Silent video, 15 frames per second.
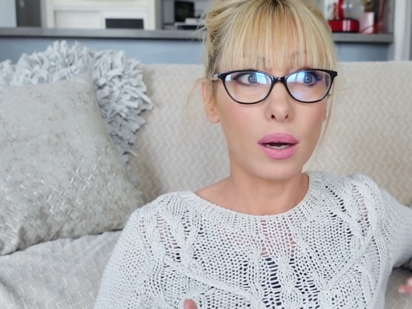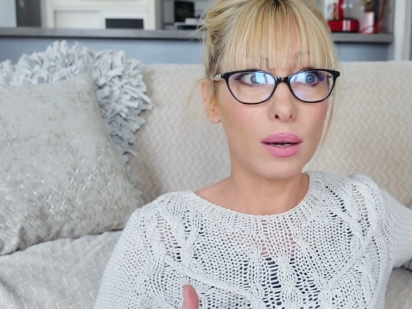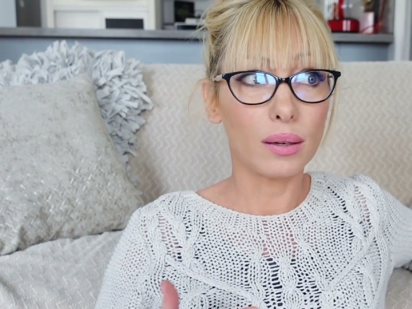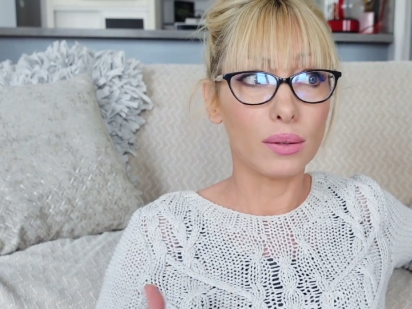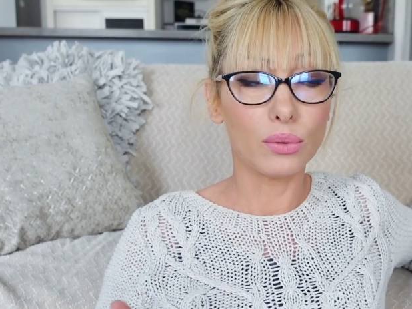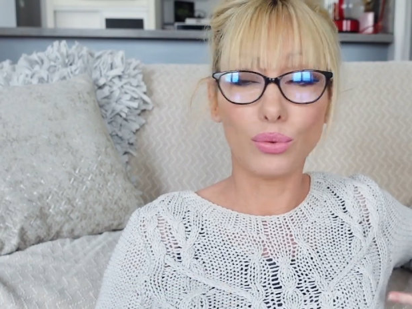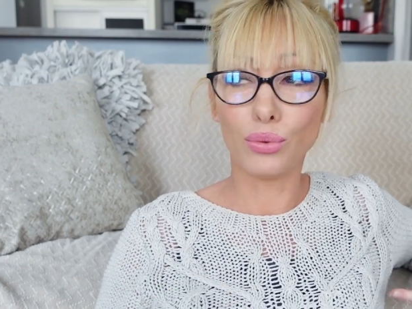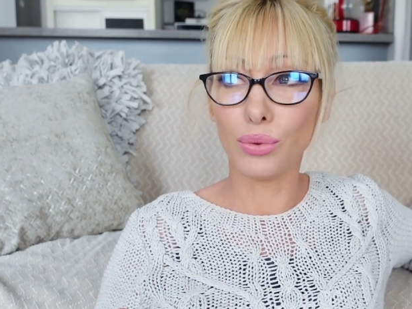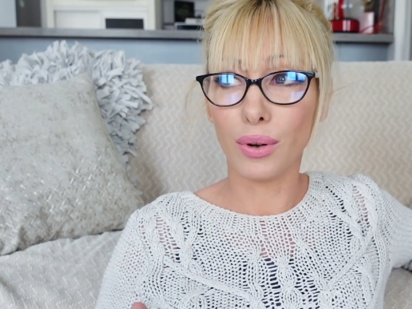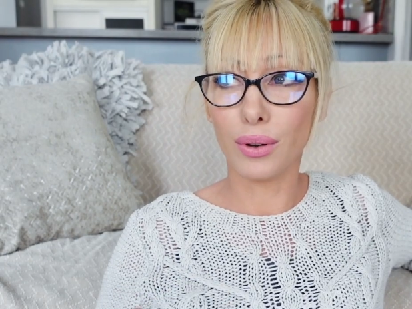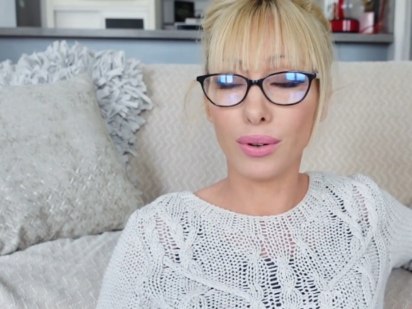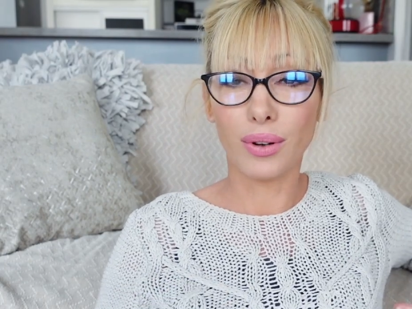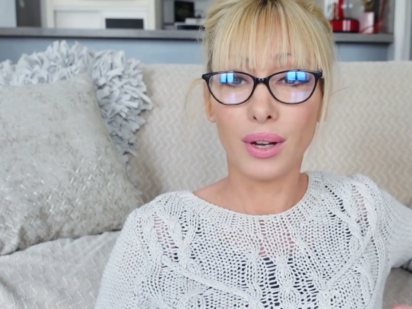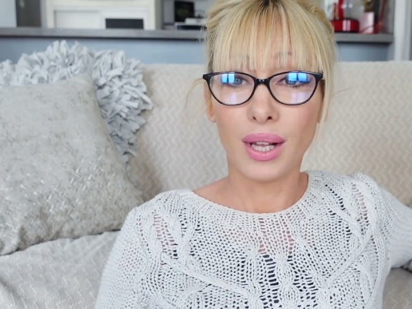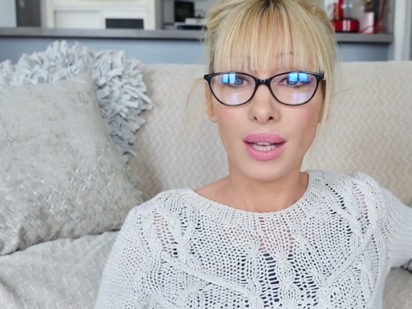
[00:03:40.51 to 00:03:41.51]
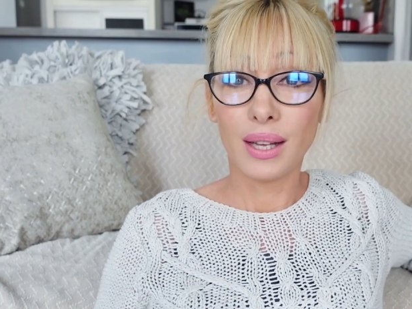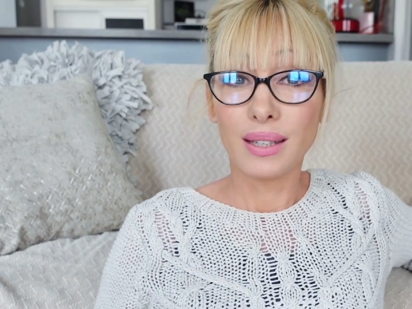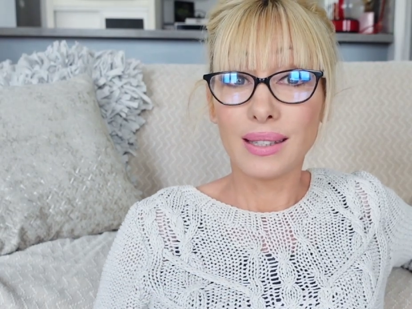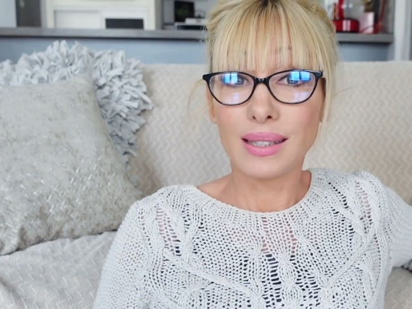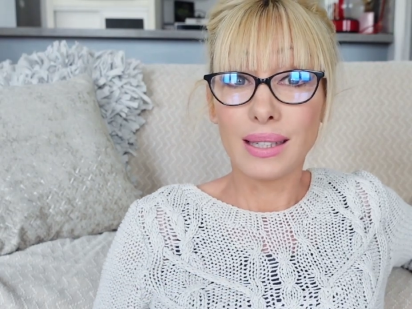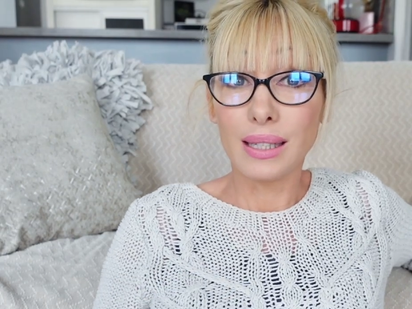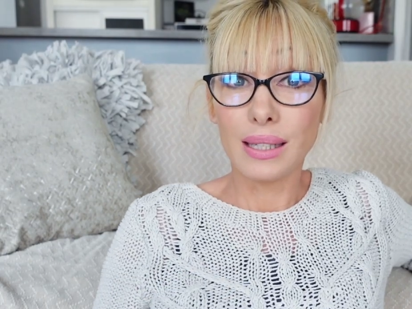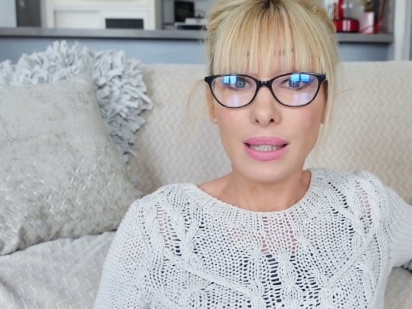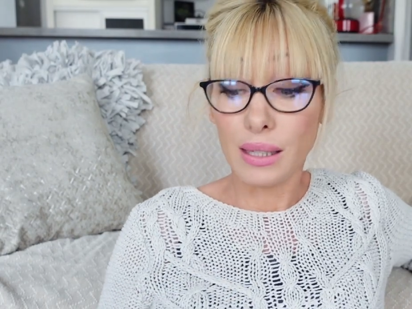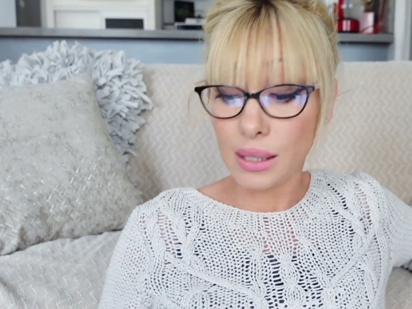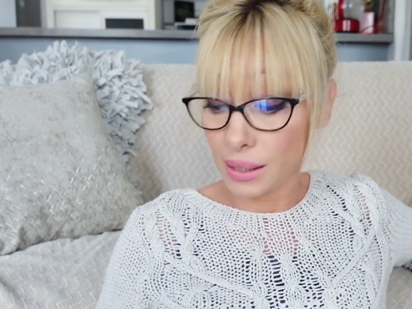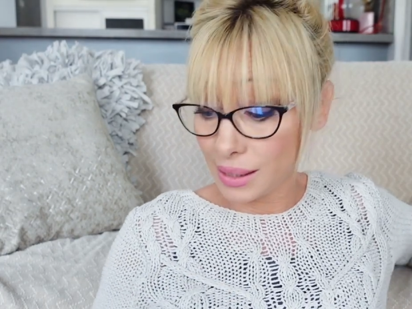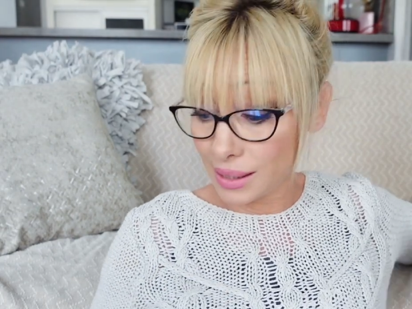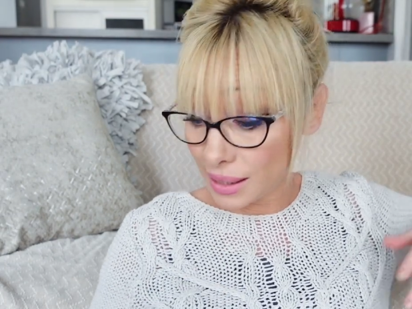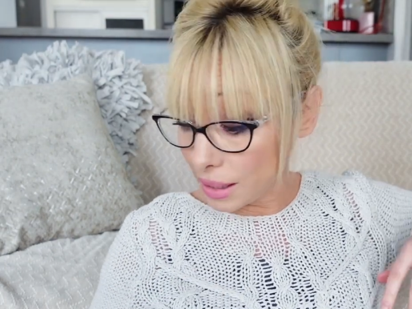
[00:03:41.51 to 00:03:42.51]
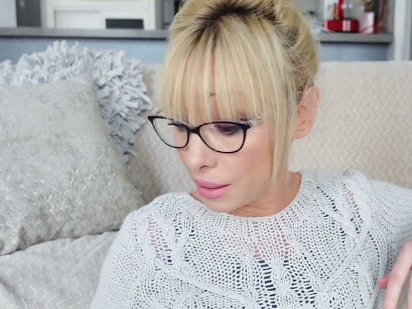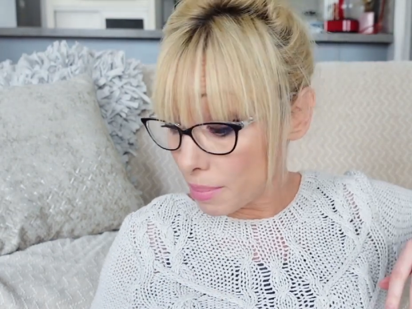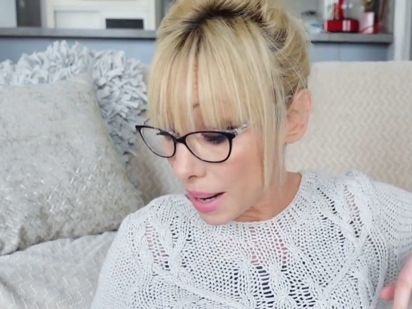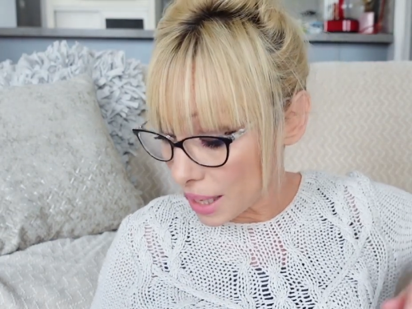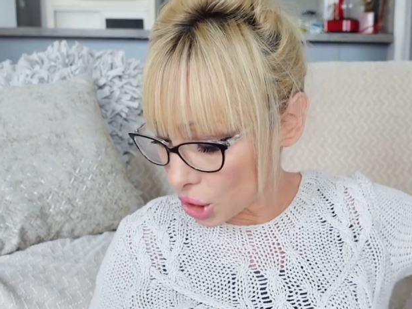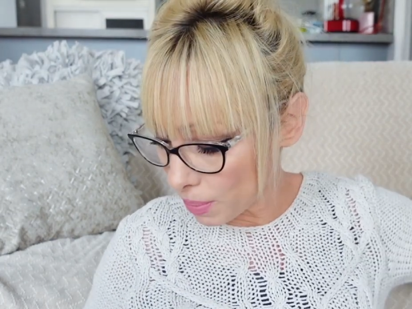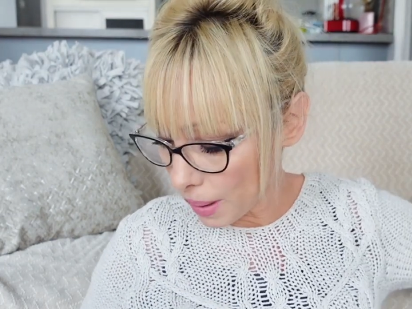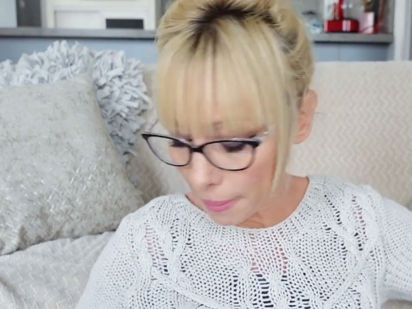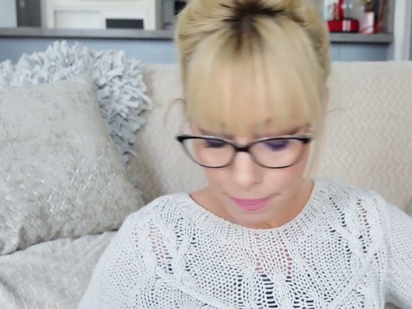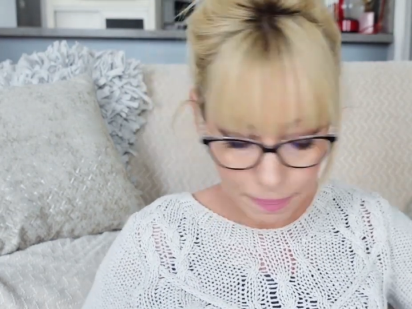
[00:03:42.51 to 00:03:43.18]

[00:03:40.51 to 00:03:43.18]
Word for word: hein, ou euh, ce, qui, ce qui ne marche pas.